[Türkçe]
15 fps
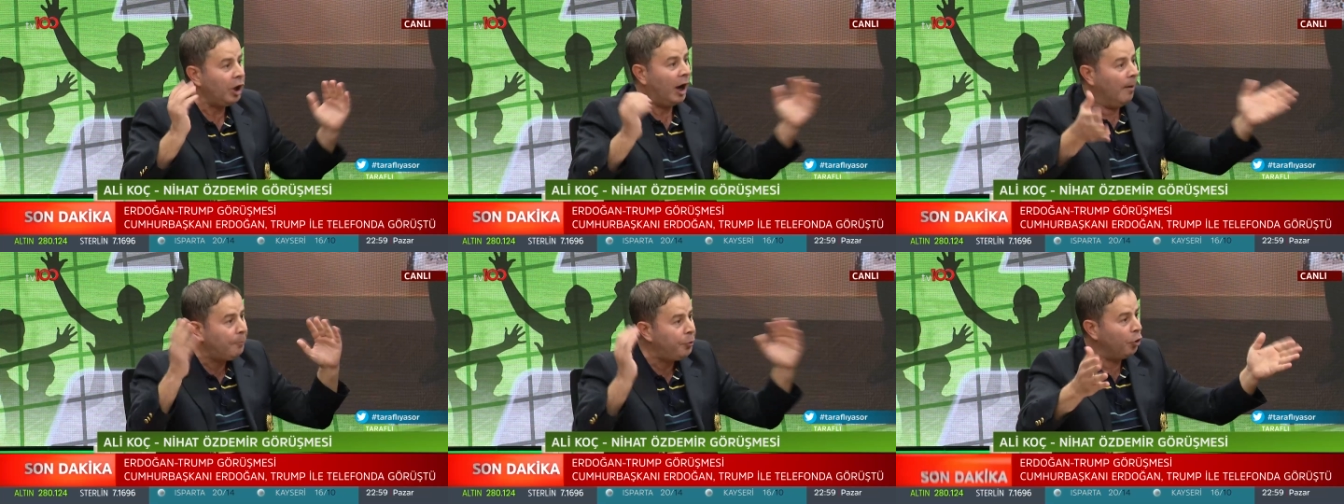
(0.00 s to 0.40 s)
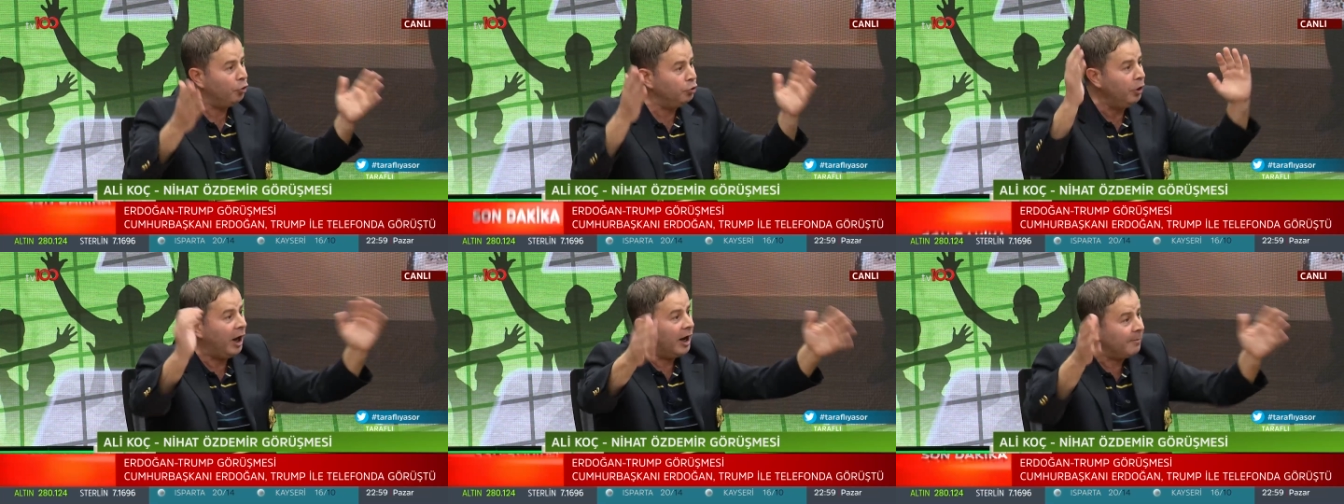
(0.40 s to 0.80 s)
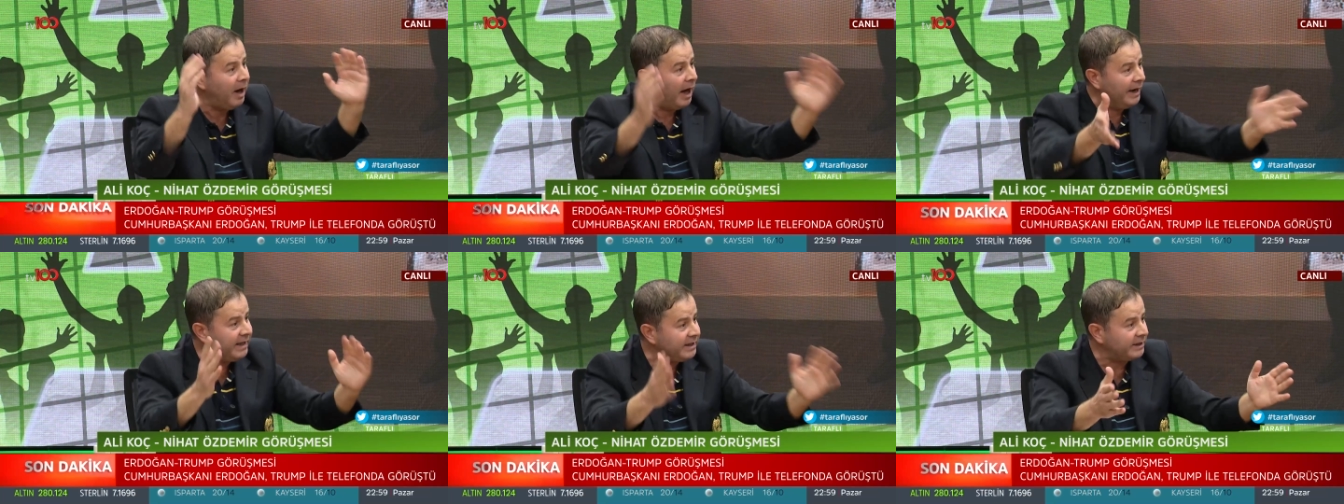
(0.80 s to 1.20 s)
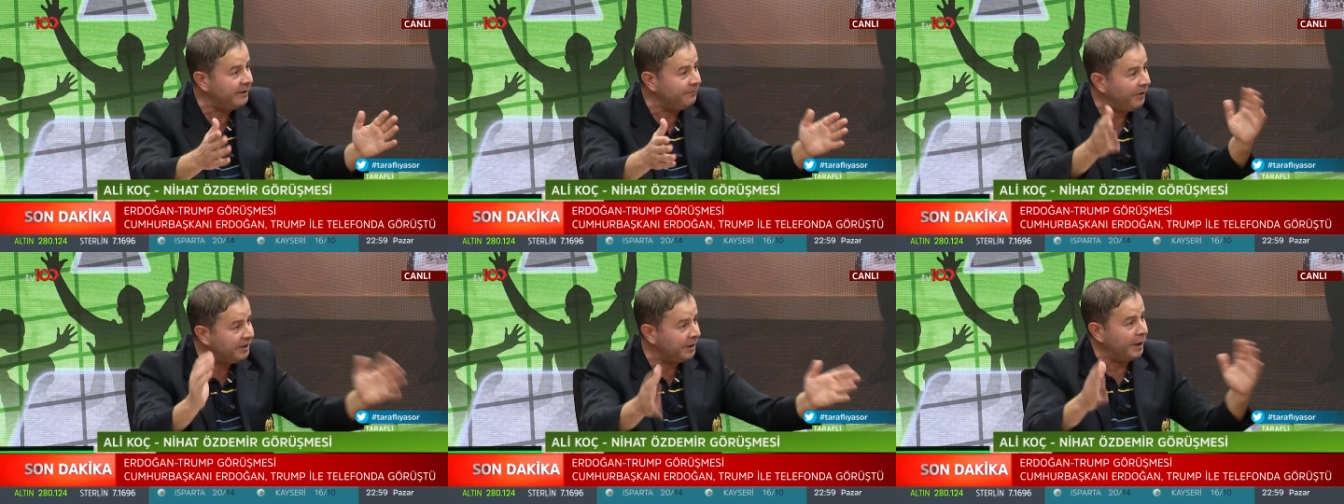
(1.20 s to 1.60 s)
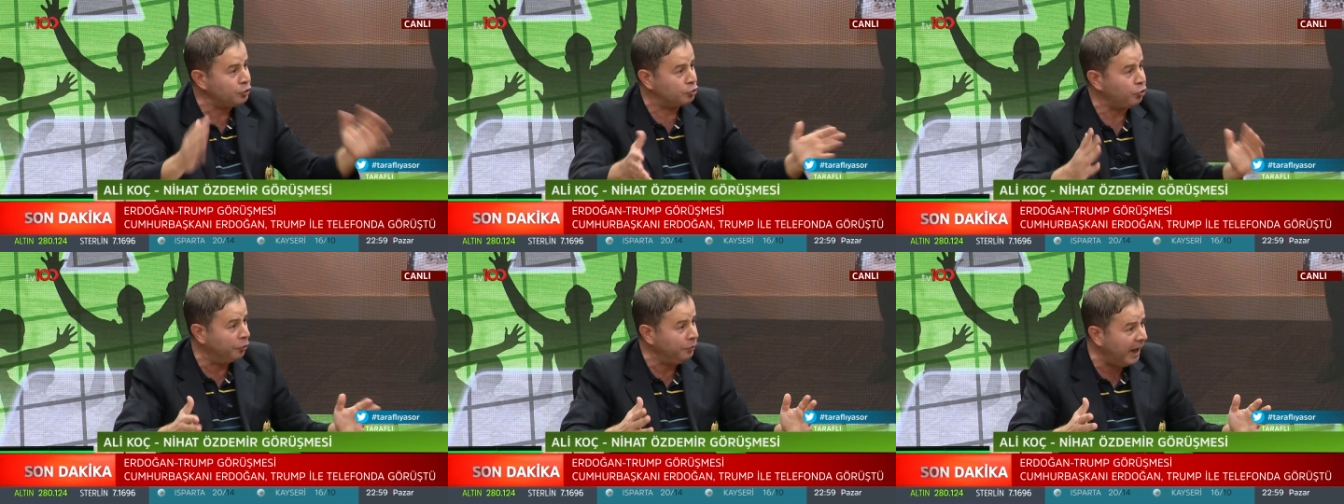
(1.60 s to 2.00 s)
Şampiyonluğu armağan etti
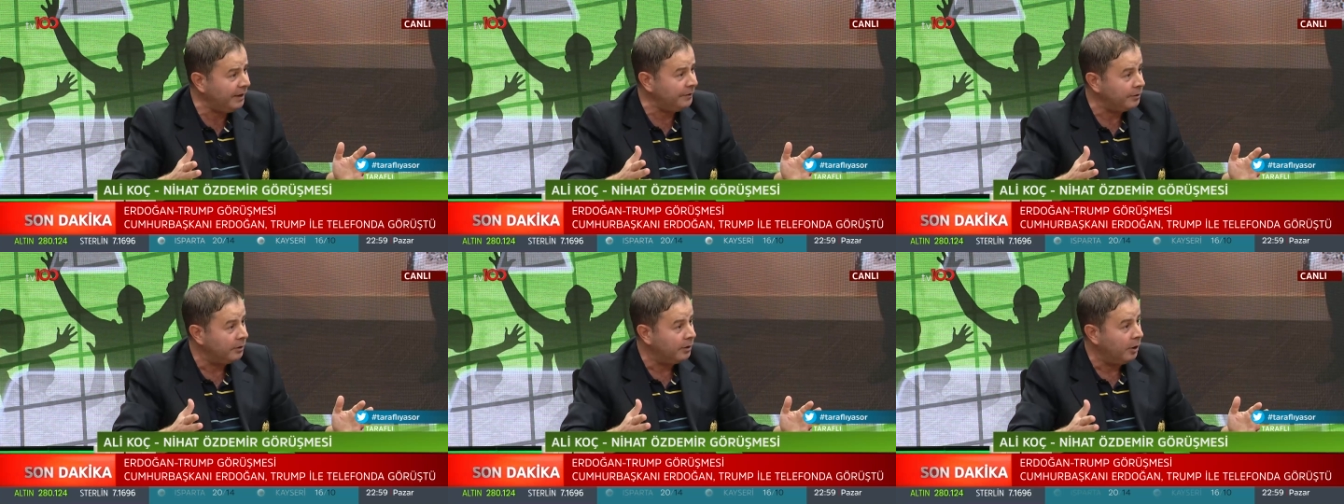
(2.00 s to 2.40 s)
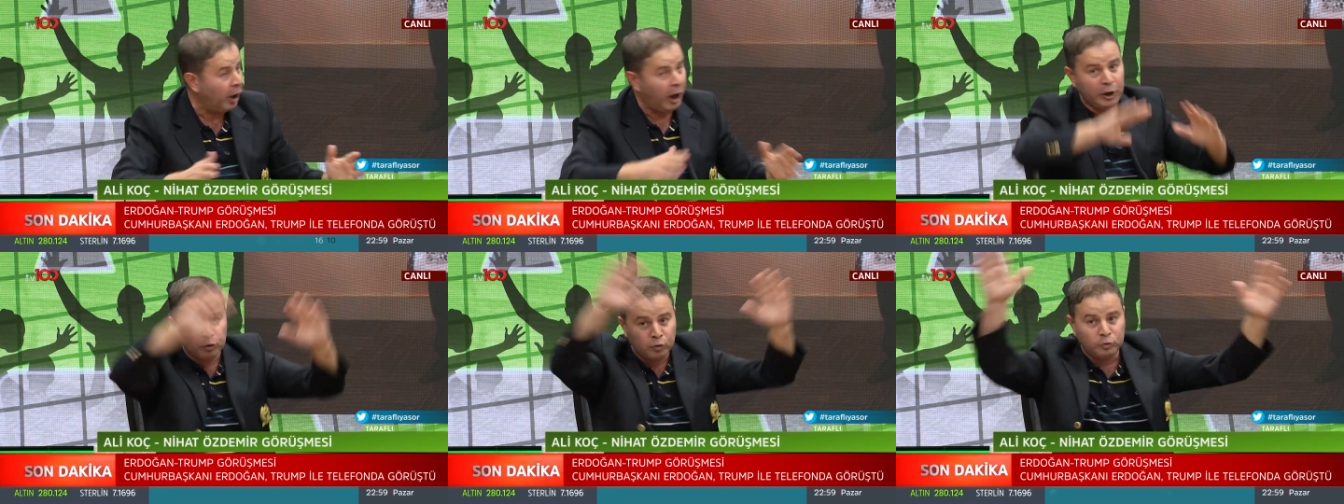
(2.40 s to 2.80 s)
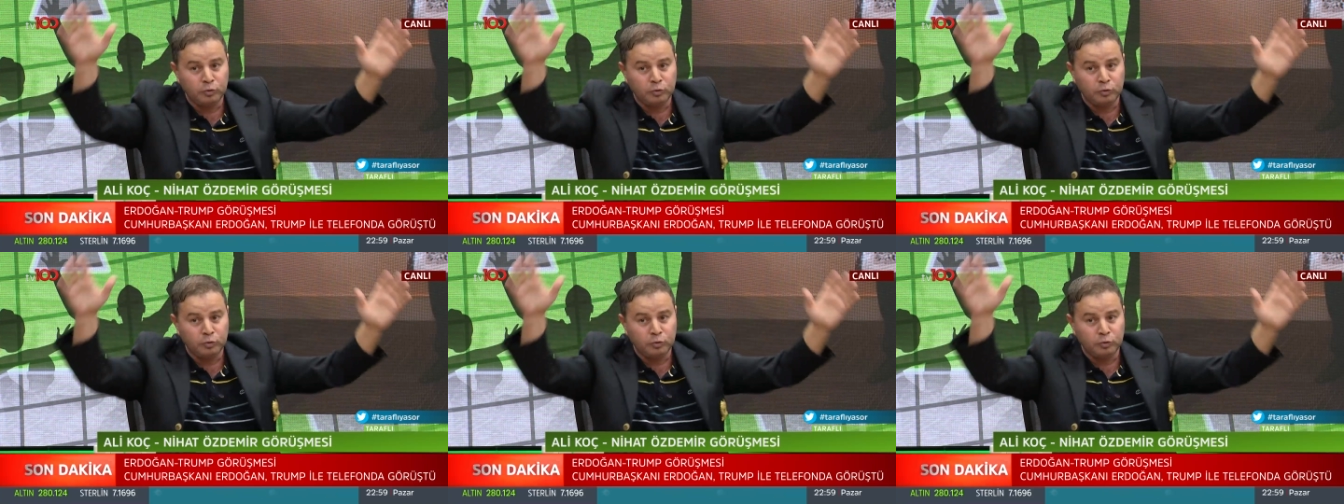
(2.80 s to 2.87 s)
federasyonlar, Haluk